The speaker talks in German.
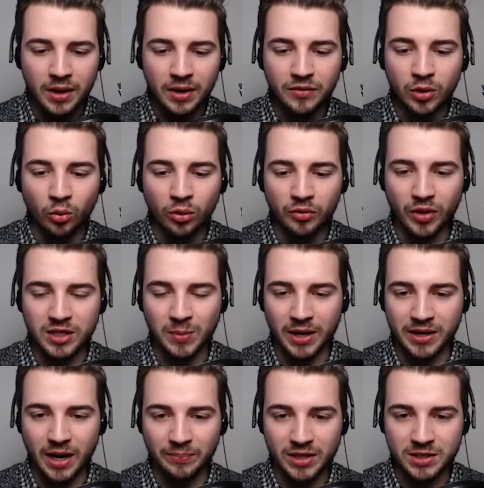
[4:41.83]
Wie unfassbar
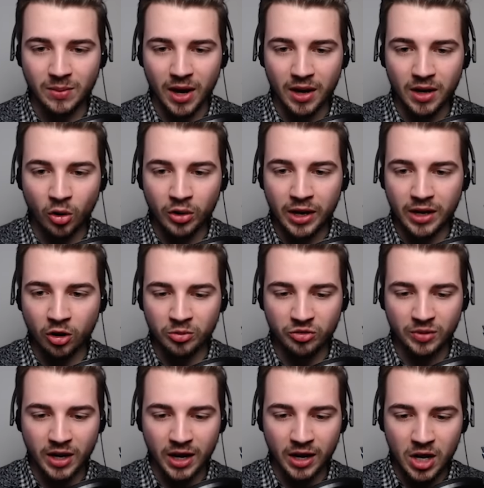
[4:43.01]
knapp das war. Okay, da kommt schon
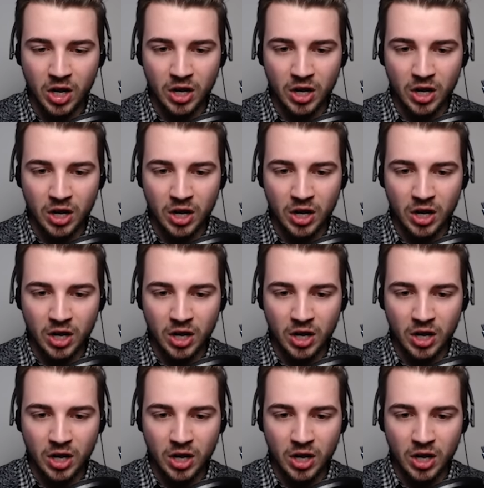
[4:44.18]
wieder einer.